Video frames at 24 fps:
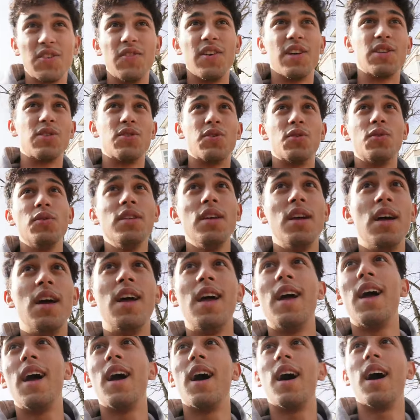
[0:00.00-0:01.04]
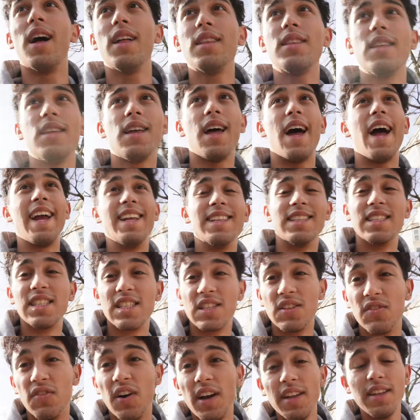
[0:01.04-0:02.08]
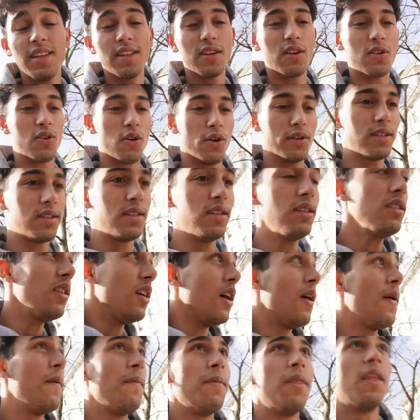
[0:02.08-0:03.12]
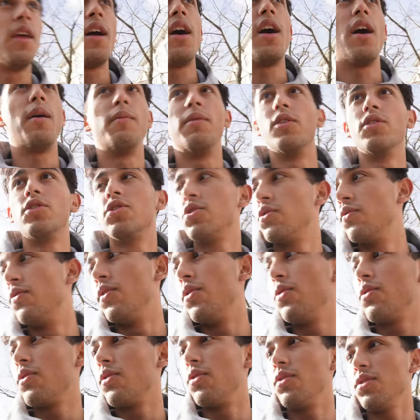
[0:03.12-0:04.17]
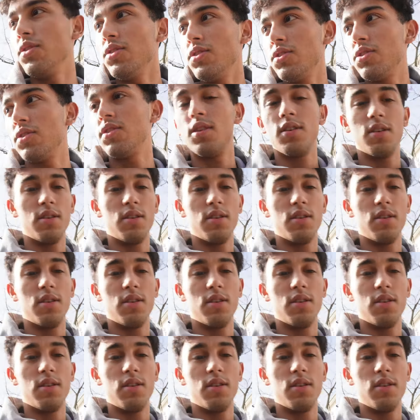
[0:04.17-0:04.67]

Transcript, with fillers: Version hat ein 20 gekostet, aber ich schwöre euch,